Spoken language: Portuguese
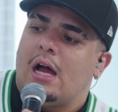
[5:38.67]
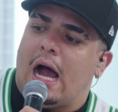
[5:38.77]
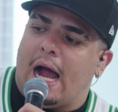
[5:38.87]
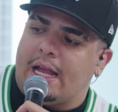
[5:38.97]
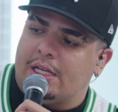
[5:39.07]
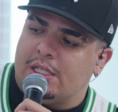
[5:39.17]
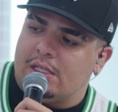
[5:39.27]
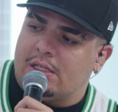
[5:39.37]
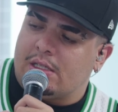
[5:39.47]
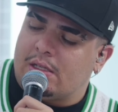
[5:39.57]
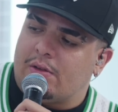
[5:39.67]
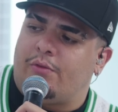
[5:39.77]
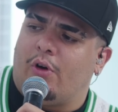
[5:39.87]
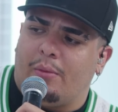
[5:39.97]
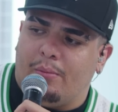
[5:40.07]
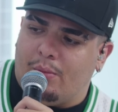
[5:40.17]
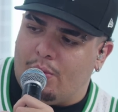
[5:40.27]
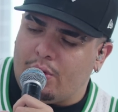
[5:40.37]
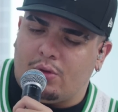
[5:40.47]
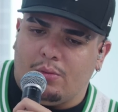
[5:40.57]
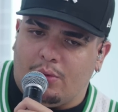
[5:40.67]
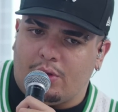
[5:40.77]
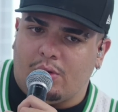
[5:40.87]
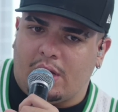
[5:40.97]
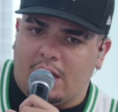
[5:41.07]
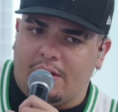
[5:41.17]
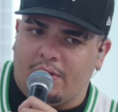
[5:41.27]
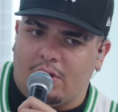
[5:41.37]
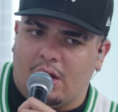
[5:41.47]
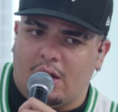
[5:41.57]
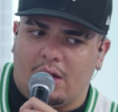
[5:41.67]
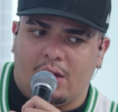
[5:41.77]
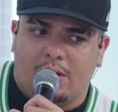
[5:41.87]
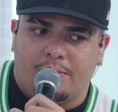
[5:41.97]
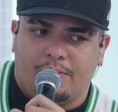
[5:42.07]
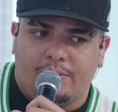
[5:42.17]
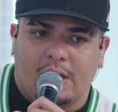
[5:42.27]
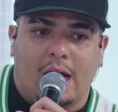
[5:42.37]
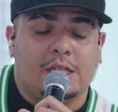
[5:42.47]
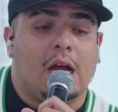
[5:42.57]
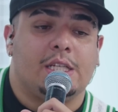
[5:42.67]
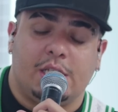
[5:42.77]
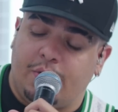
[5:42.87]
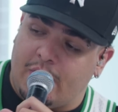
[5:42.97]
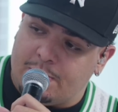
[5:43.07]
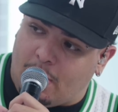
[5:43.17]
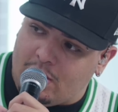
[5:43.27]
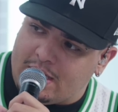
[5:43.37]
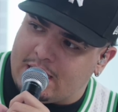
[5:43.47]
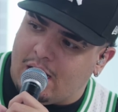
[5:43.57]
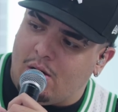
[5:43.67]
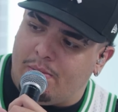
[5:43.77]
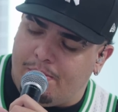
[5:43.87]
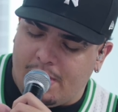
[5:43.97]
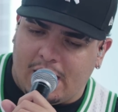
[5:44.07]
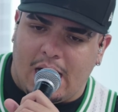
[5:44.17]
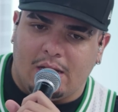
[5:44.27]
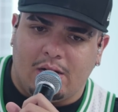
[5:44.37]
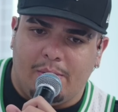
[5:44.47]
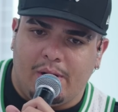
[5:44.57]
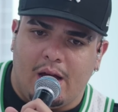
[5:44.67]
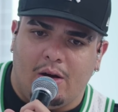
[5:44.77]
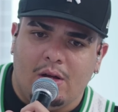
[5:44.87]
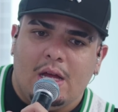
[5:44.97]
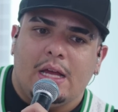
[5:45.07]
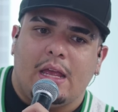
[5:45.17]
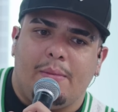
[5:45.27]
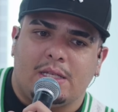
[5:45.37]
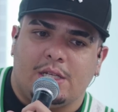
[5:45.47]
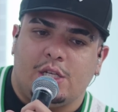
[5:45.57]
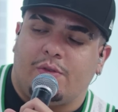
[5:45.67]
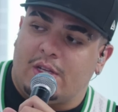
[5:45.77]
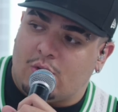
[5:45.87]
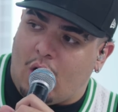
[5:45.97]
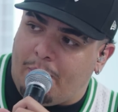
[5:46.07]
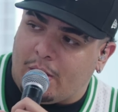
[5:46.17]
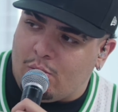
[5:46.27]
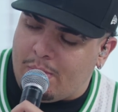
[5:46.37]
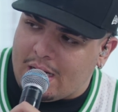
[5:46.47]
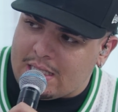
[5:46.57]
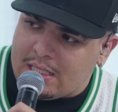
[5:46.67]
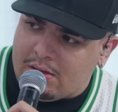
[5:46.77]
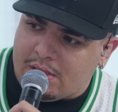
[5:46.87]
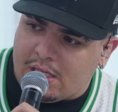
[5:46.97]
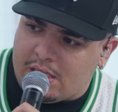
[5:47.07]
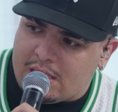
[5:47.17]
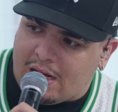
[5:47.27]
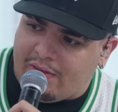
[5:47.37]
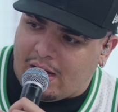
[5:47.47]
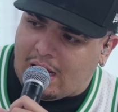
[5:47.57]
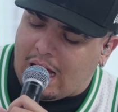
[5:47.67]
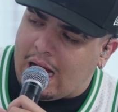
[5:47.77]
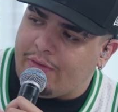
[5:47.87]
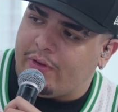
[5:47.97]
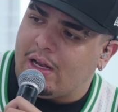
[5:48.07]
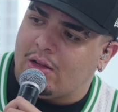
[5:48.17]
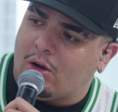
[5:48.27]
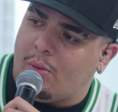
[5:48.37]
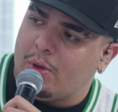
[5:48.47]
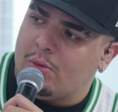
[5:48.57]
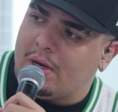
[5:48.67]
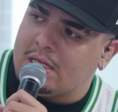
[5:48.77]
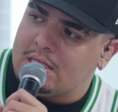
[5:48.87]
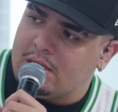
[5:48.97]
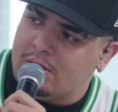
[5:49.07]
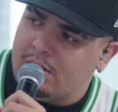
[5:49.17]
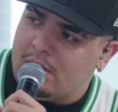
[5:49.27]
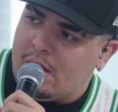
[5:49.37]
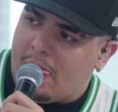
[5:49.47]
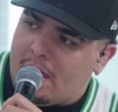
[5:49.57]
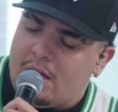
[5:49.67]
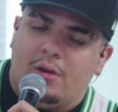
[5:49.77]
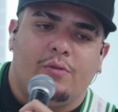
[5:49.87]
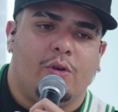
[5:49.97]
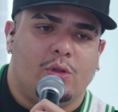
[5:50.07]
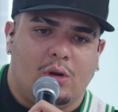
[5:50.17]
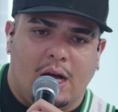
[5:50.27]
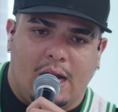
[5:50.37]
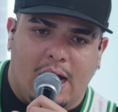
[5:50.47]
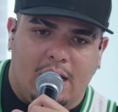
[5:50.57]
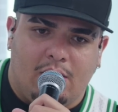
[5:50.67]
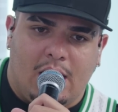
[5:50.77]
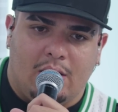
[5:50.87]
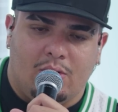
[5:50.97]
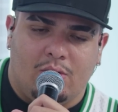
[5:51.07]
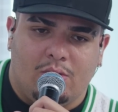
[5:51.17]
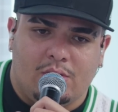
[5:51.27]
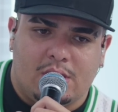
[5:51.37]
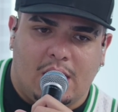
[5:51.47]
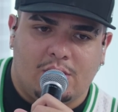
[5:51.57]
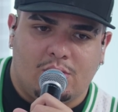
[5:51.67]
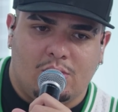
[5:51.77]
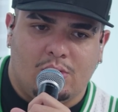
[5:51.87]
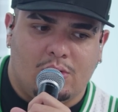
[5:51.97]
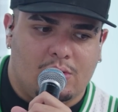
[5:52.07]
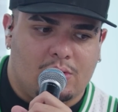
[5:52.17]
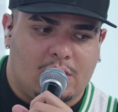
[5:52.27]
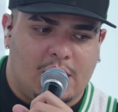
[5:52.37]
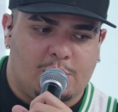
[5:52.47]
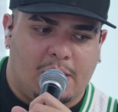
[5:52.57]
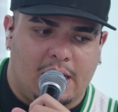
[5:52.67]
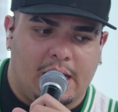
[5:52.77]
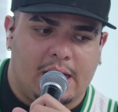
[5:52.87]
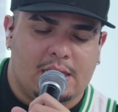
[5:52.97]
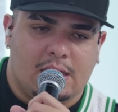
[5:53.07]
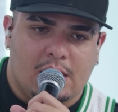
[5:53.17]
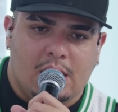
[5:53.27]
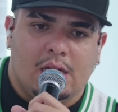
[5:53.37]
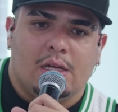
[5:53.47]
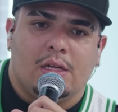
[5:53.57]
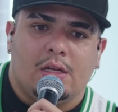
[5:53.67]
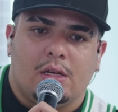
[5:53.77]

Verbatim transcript: Aí foi a gente, muito foda. muito, muito incrível. A, a, gente fez Paulistão, obrigado, Gabriel. O que mais que a gente fez? Copa do Brasil, a gente estava lá, final da Copa do Brasil. Foi muito foda, Foi mano. do caralho lá no, no estádio do, do Atlético Paranaense. Libertadores foi ano passado, né?